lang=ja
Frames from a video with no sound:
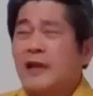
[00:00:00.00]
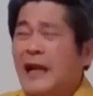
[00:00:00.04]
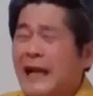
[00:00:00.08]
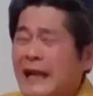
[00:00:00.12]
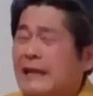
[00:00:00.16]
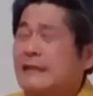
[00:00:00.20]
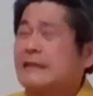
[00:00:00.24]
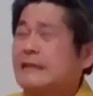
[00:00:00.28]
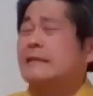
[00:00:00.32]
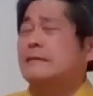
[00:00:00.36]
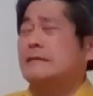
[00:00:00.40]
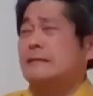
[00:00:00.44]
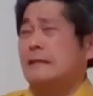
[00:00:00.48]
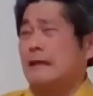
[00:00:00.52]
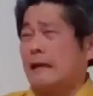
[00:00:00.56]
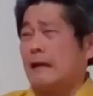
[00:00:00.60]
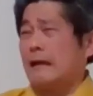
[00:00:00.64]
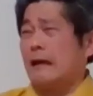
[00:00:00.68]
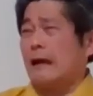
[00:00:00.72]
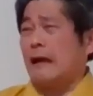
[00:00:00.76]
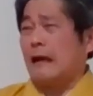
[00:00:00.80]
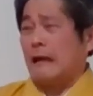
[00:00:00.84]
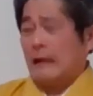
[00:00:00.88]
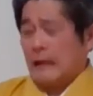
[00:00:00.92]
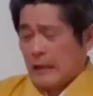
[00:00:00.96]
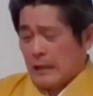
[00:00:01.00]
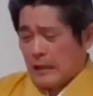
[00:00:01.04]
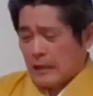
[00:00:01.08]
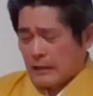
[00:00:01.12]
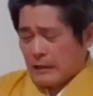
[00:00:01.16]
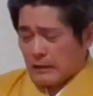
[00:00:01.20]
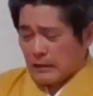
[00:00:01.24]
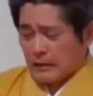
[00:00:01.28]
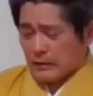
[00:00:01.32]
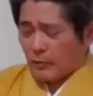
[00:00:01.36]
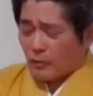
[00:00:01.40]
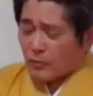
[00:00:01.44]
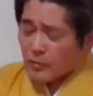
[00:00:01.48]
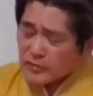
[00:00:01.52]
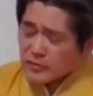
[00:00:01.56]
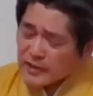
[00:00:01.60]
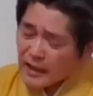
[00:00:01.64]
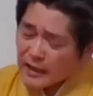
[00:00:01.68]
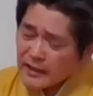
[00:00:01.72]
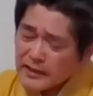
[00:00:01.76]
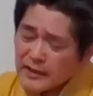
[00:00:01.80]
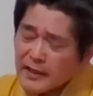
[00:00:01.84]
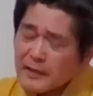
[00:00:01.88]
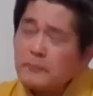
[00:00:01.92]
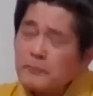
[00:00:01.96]
だ、ですから、えー、この
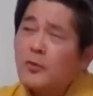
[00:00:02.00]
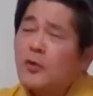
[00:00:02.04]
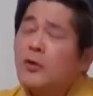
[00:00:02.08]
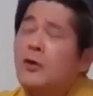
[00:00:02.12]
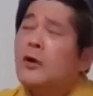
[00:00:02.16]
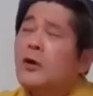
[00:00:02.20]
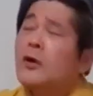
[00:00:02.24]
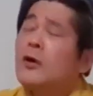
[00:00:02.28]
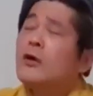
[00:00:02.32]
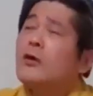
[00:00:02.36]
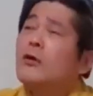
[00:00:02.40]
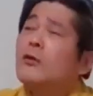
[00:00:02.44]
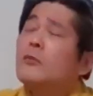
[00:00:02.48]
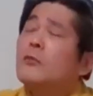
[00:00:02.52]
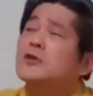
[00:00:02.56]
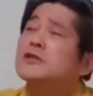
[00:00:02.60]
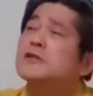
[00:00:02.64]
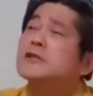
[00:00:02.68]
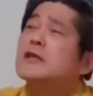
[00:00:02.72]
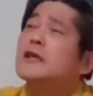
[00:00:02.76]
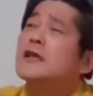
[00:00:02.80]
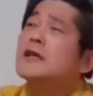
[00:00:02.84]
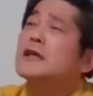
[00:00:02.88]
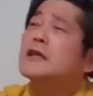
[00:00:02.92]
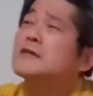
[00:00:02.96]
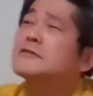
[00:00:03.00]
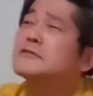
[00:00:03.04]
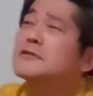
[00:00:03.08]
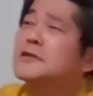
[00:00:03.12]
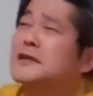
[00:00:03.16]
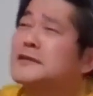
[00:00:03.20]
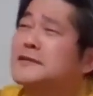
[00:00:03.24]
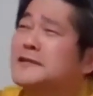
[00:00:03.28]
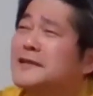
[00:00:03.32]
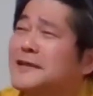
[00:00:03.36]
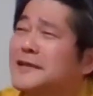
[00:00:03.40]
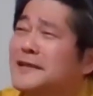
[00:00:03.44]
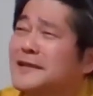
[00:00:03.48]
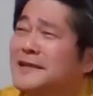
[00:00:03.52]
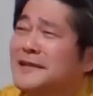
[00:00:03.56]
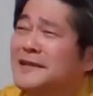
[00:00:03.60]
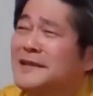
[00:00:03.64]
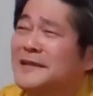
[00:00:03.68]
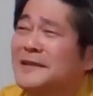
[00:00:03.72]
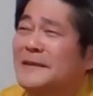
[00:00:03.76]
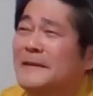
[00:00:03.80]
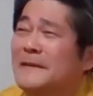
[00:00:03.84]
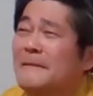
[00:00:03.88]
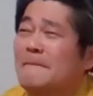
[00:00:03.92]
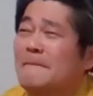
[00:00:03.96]
3円もお持ち帰りください。